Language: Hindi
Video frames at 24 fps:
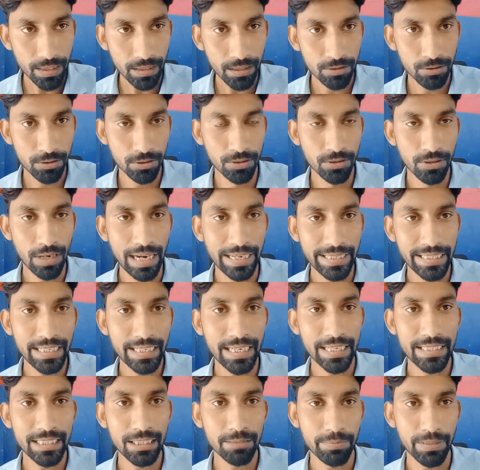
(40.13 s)
तो आइए
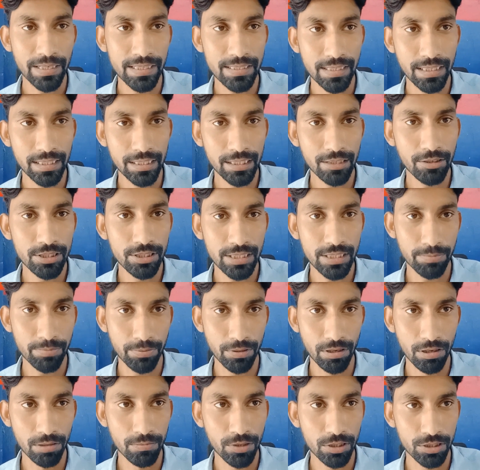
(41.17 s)
गाड़ी के पास चलते हैं और इसका
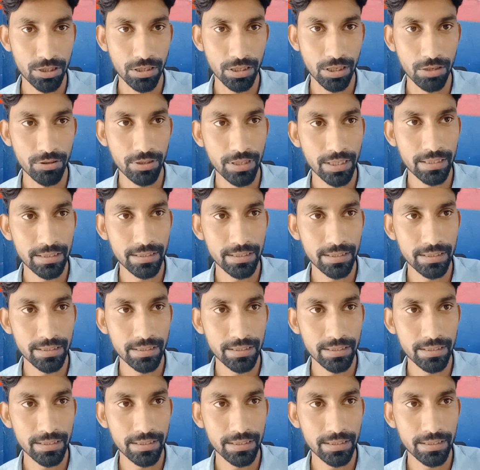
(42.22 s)
प्रॉब्लम को शॉर्ट आउट करते